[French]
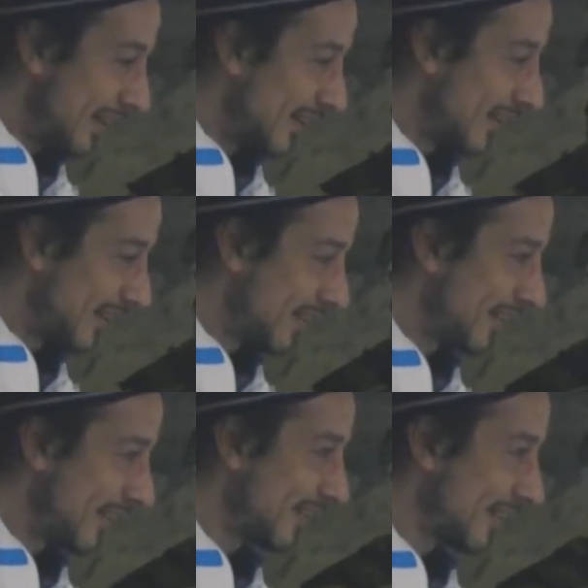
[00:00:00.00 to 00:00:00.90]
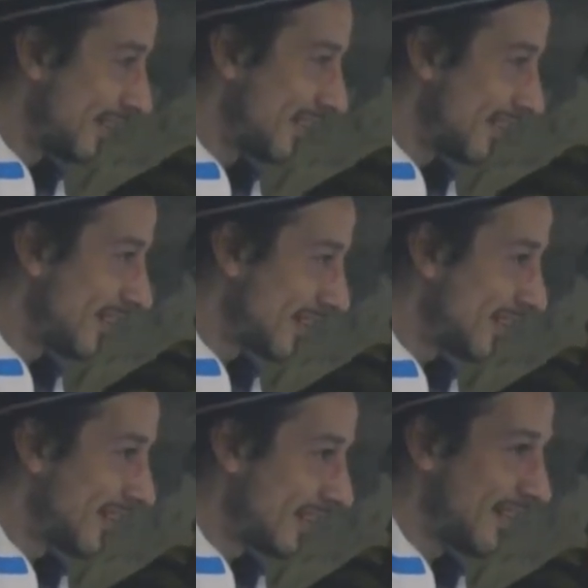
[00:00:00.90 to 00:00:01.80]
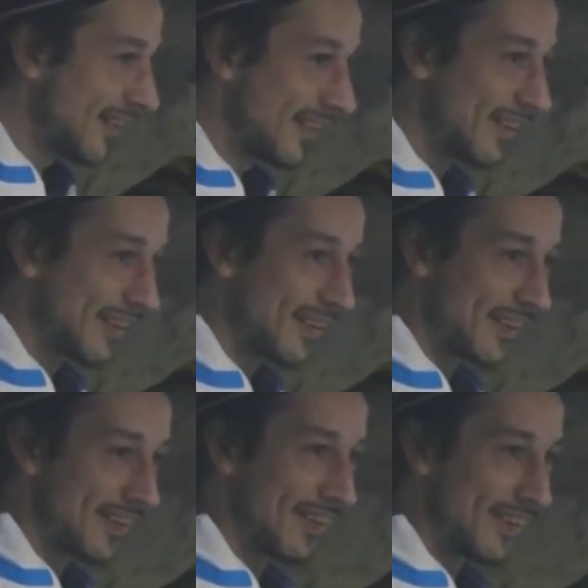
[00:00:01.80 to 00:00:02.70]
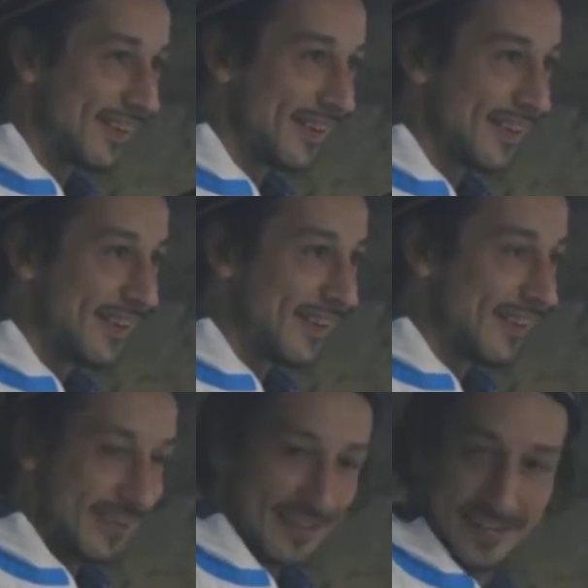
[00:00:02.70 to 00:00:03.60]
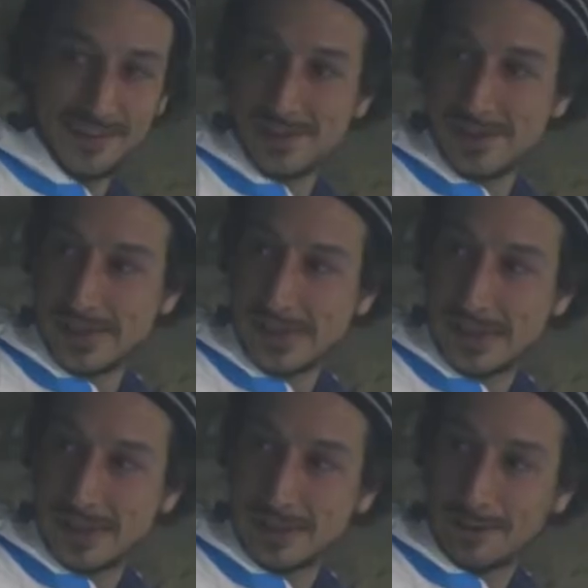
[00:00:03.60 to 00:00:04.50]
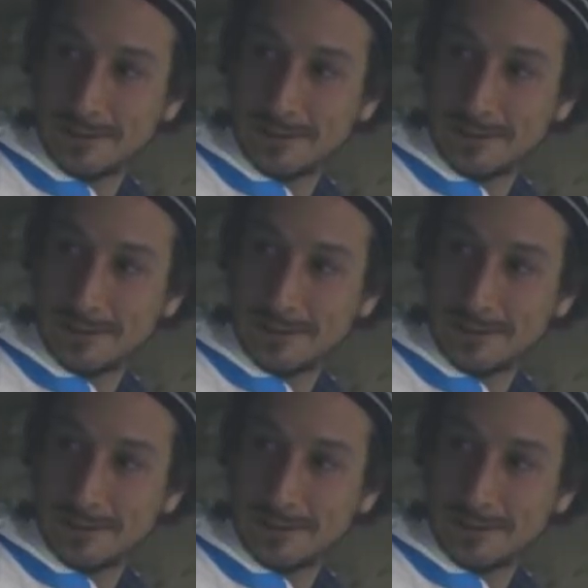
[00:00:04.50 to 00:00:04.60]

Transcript: et j'aurais expliqué euh, toute ma manière de, travailler, donc